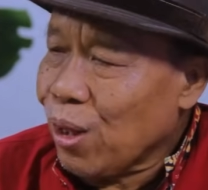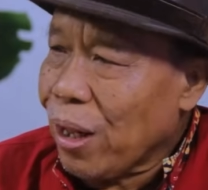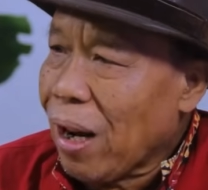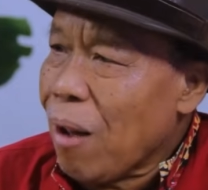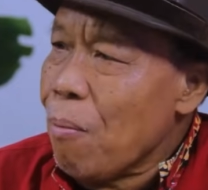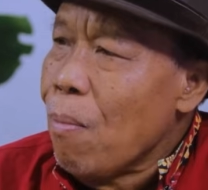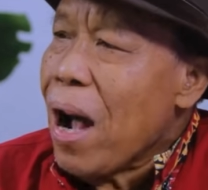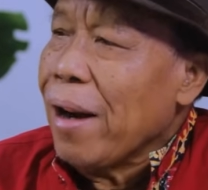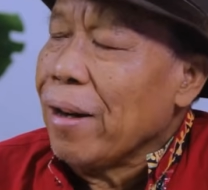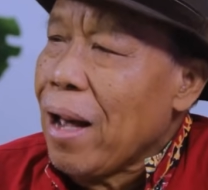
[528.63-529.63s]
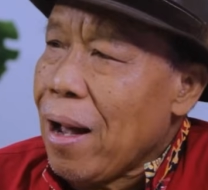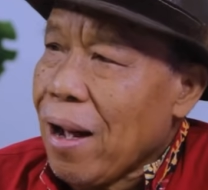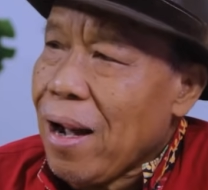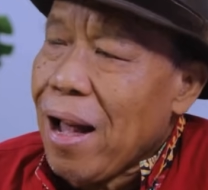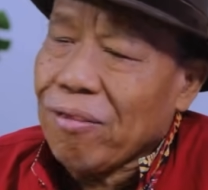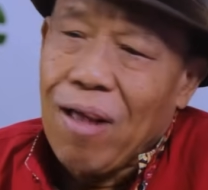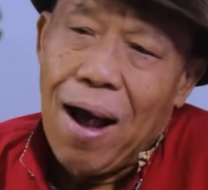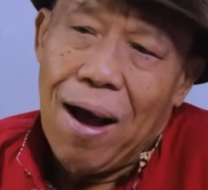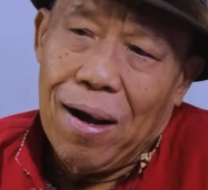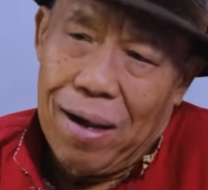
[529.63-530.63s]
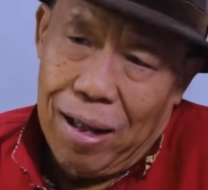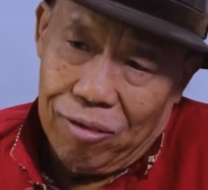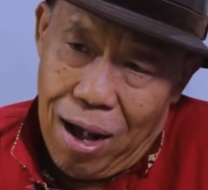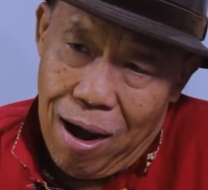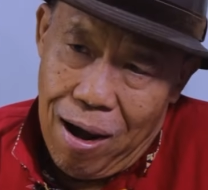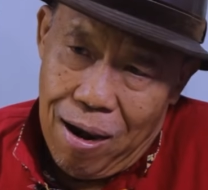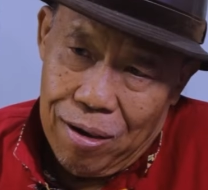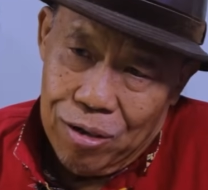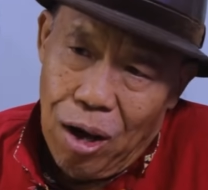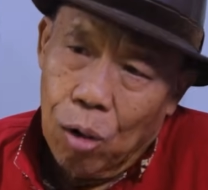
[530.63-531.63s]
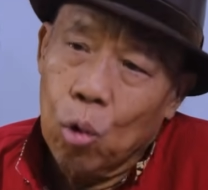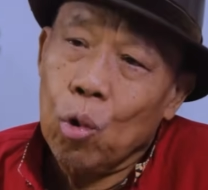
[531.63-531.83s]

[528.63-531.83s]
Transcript: dalam makna kata-kata yang